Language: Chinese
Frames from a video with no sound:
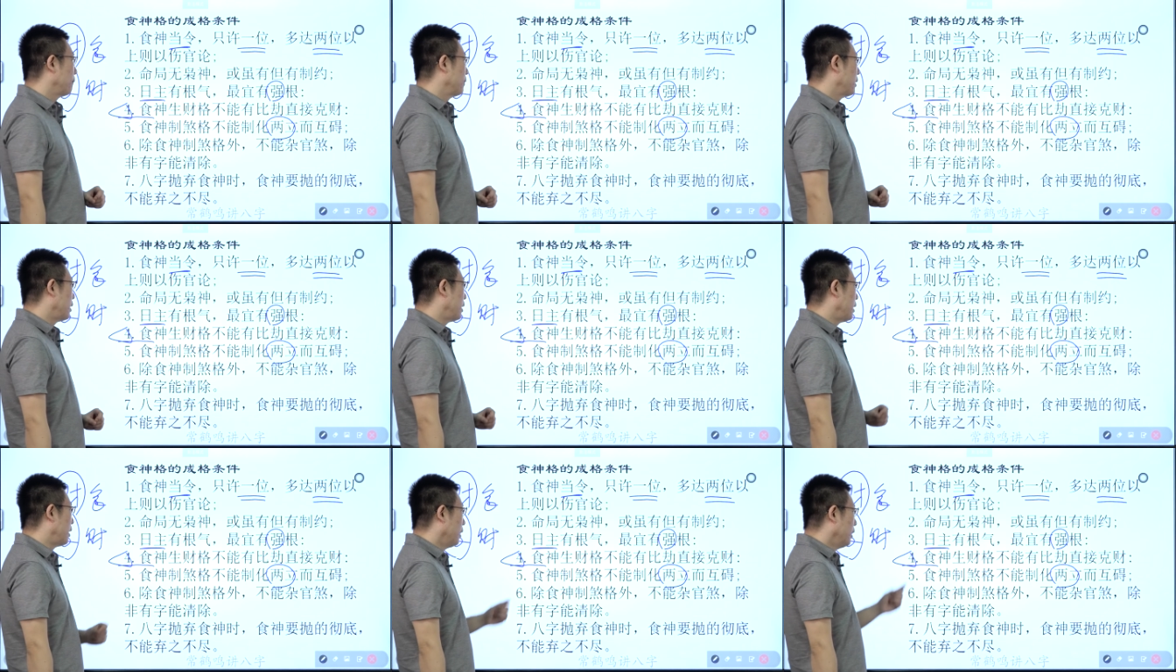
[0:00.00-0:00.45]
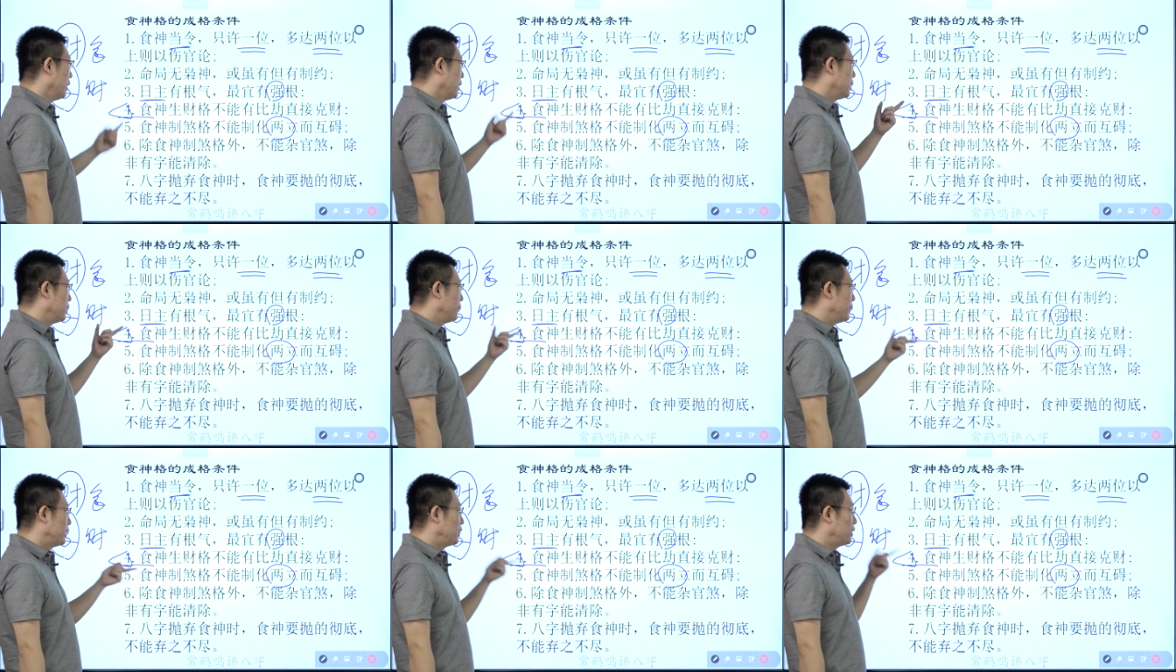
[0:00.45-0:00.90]
啊，
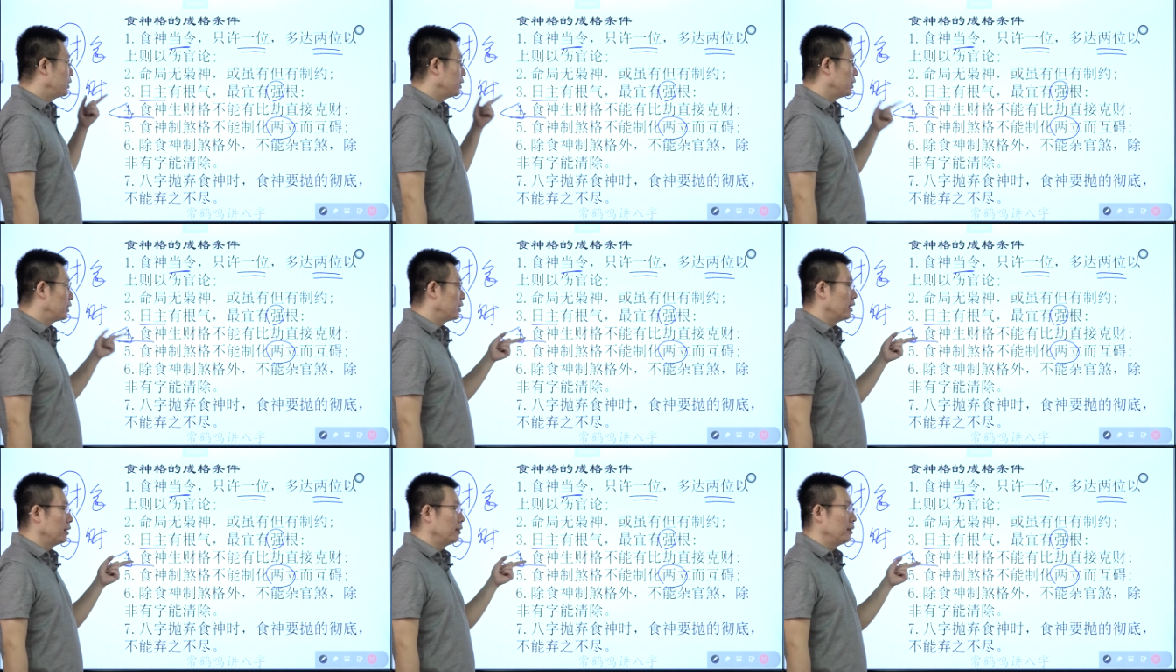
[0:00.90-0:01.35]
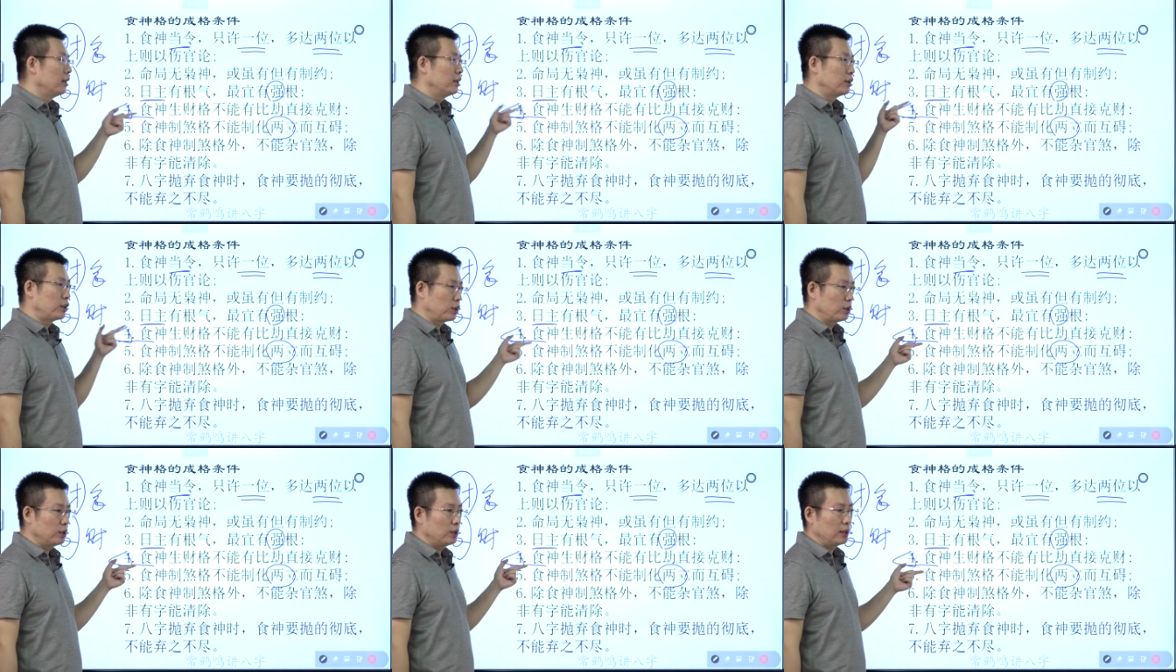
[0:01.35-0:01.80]
因为食神、
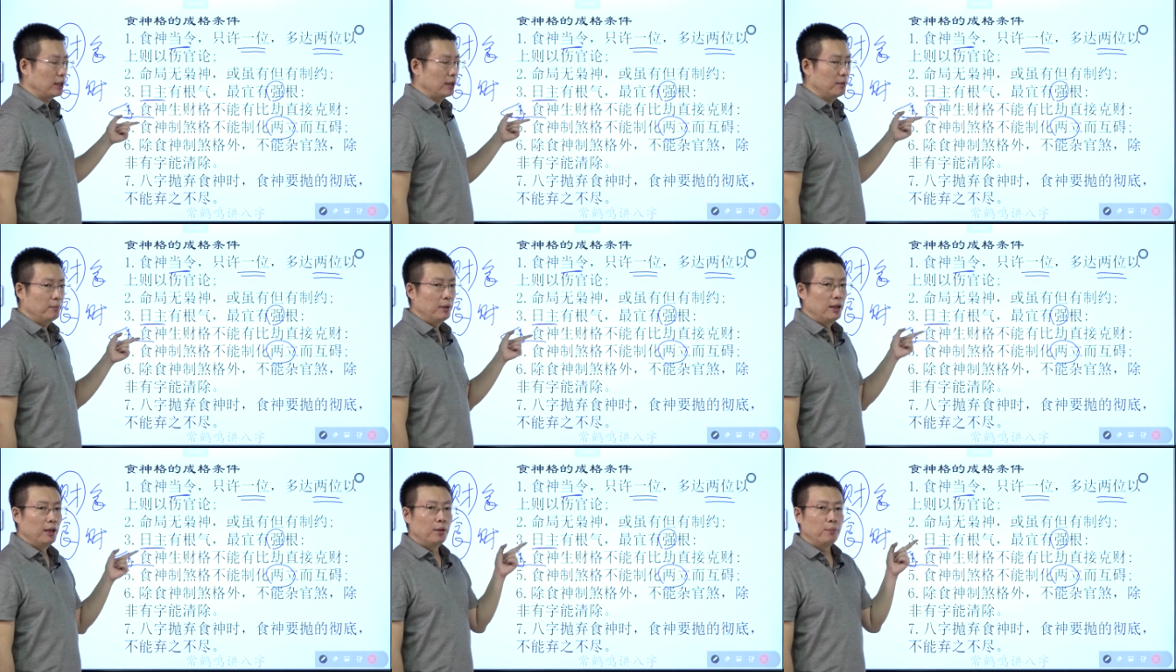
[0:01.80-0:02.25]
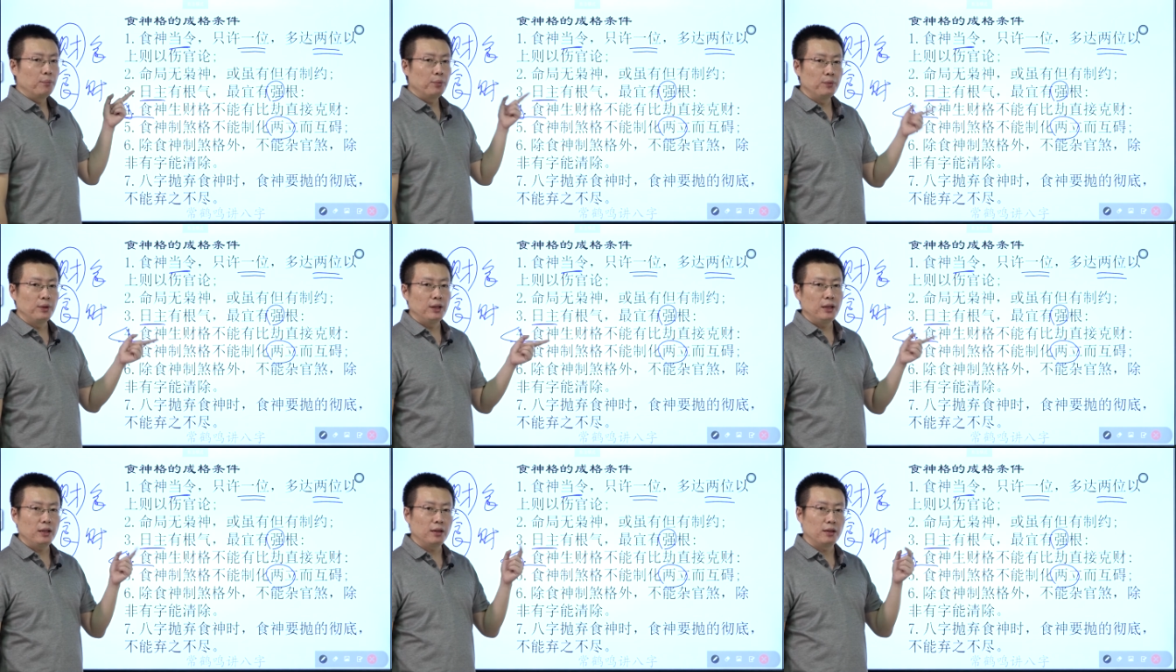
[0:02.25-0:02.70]
食神
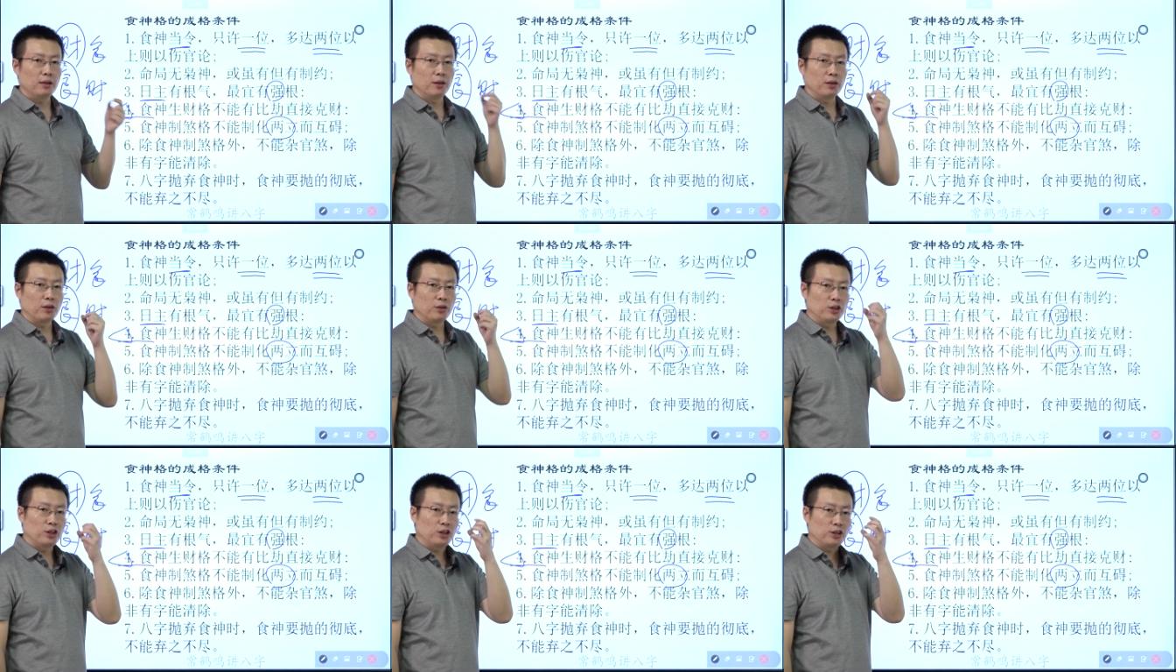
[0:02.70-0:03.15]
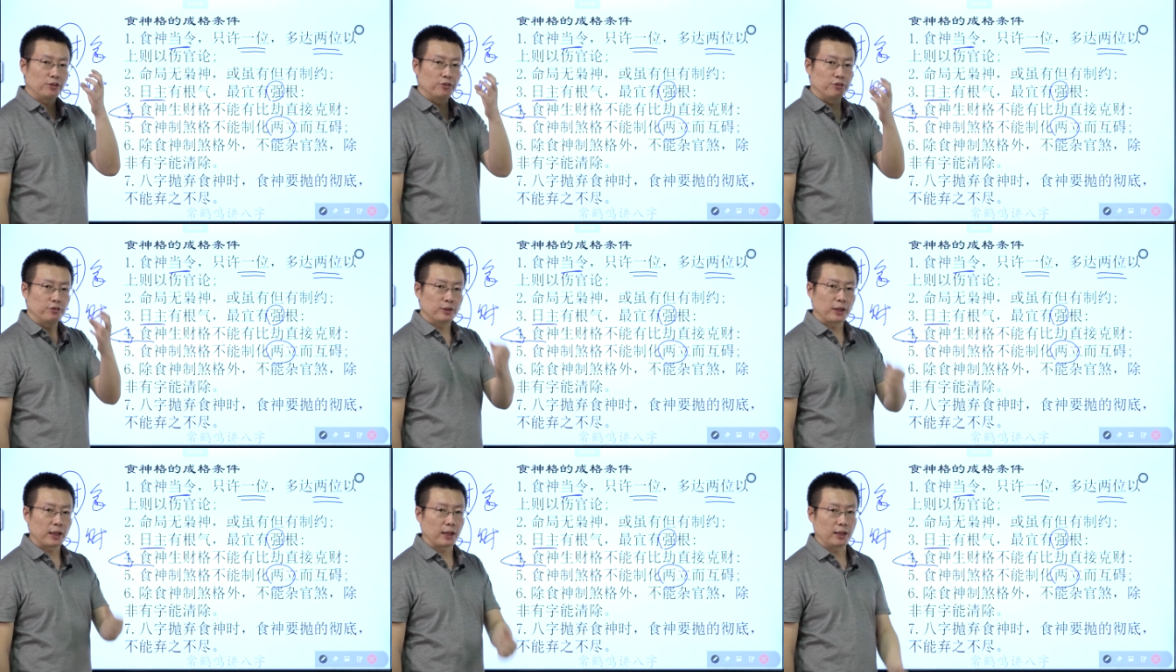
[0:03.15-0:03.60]
不一定能够制
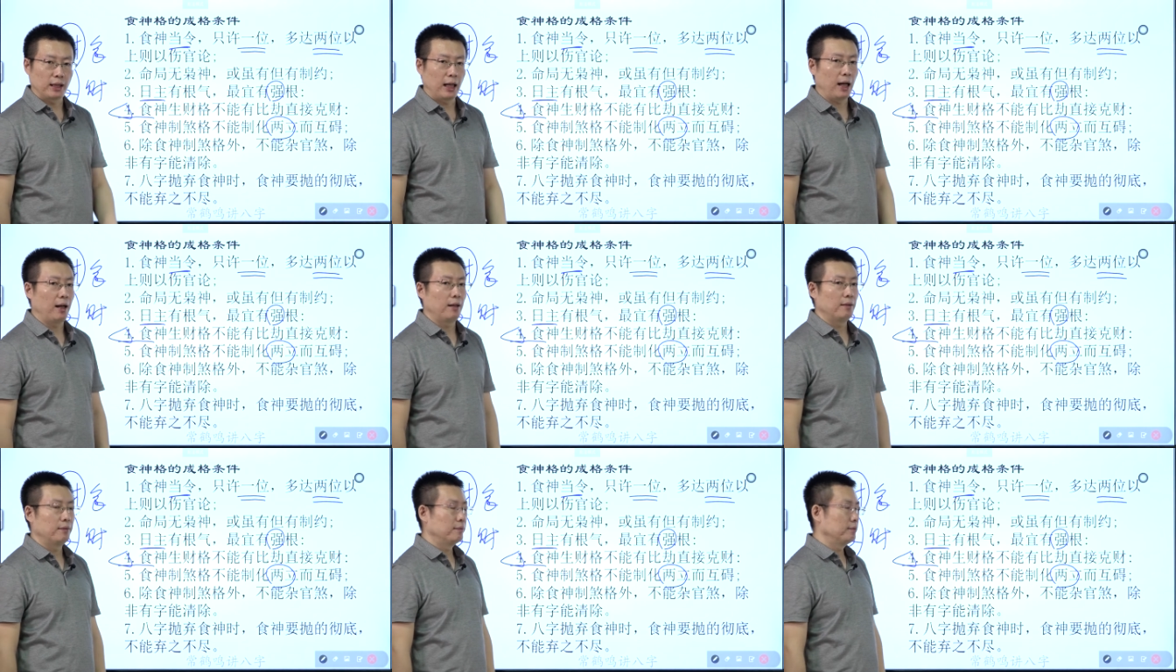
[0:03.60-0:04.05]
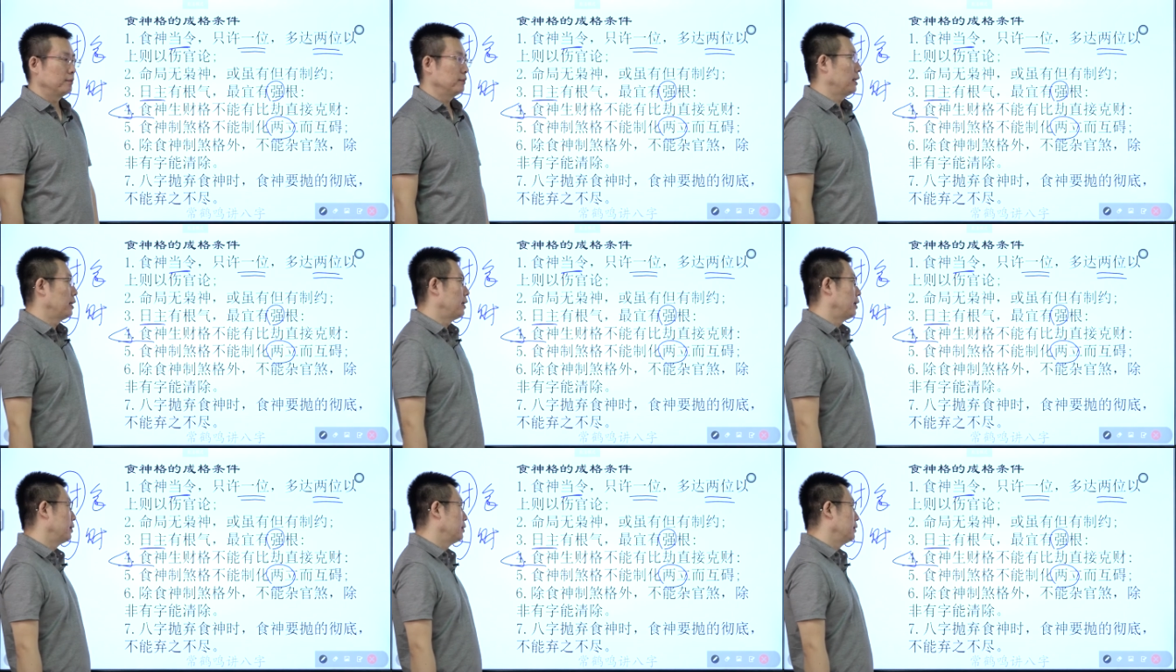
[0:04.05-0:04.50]
服这个煞，
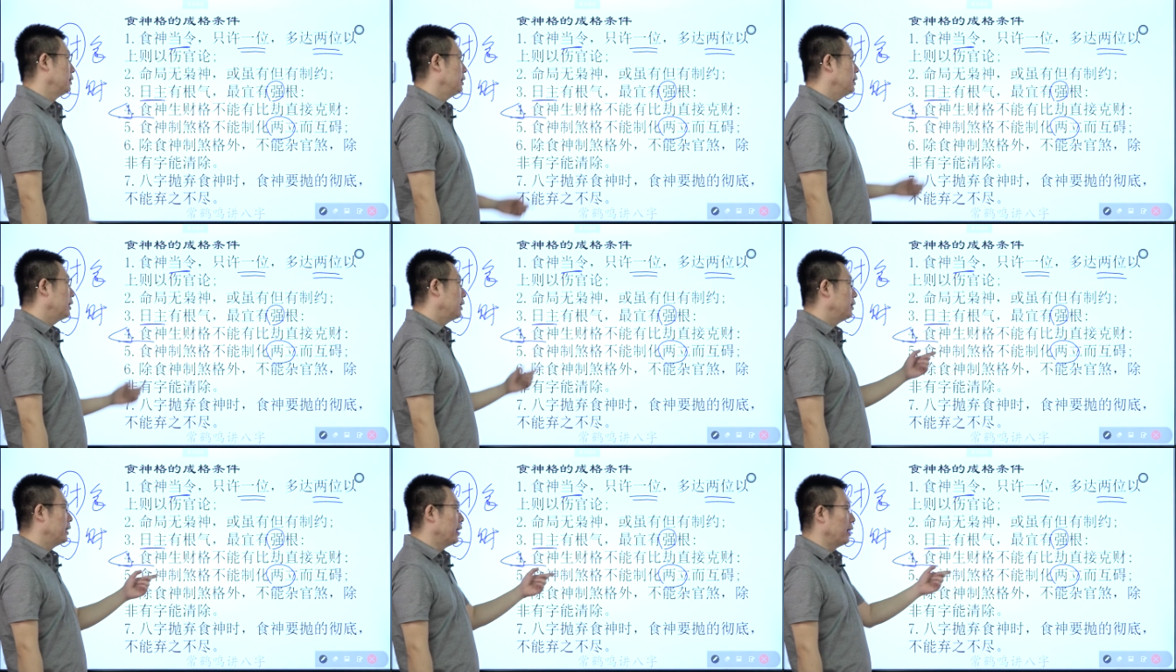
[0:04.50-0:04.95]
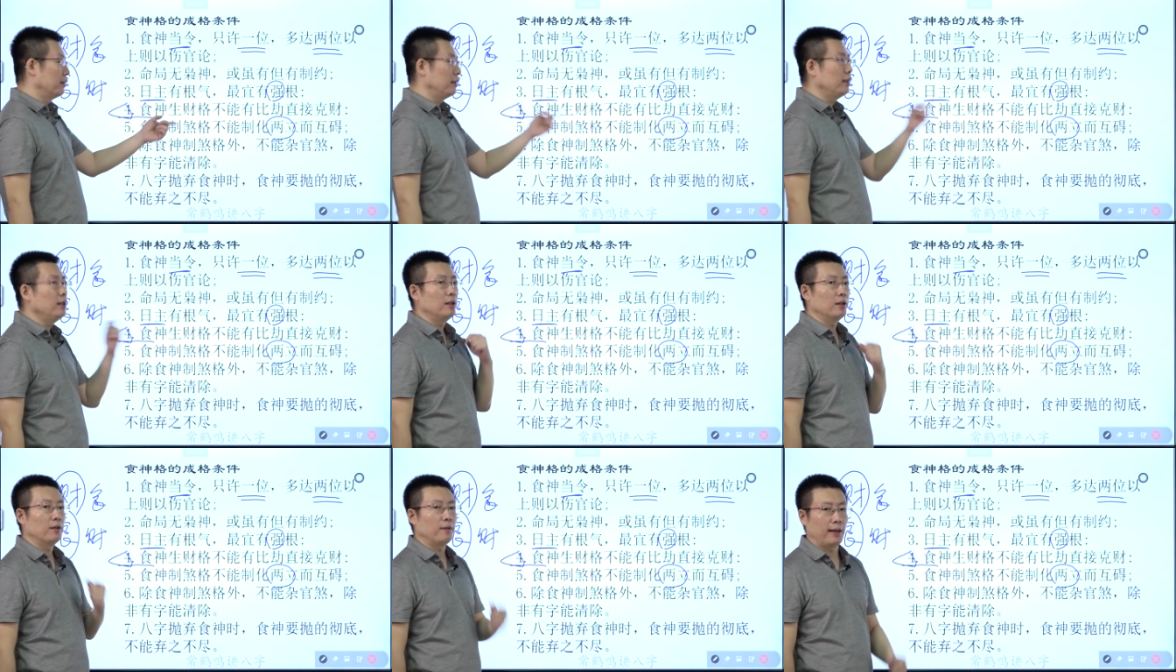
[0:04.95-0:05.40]
啊，一旦两
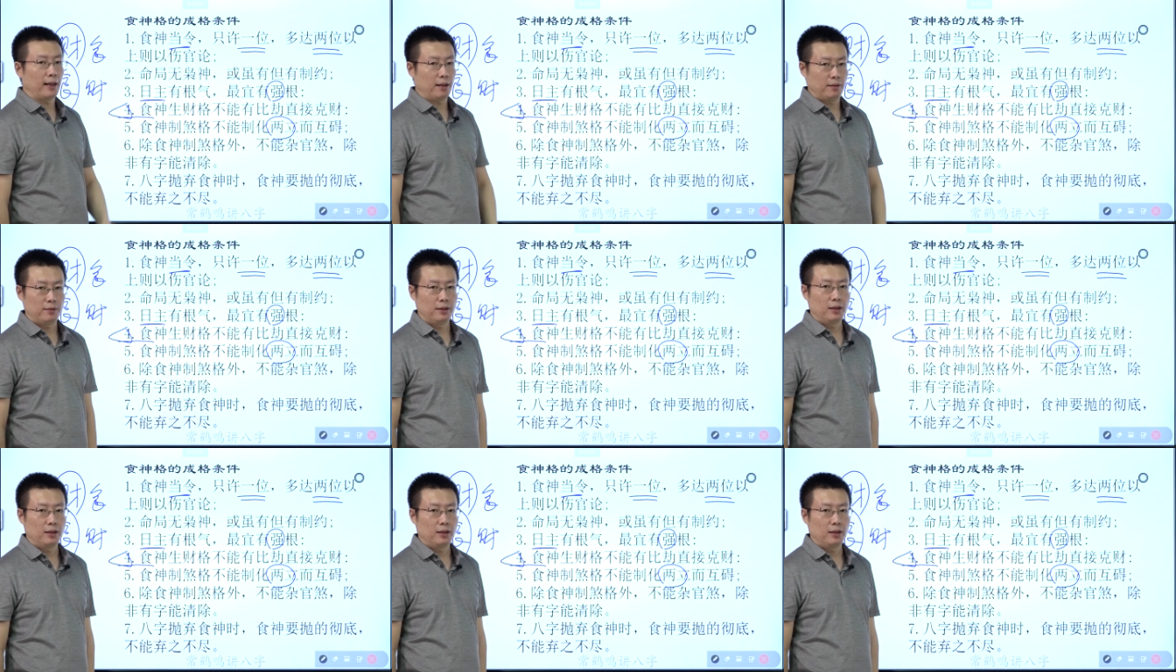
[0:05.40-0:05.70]
立的话，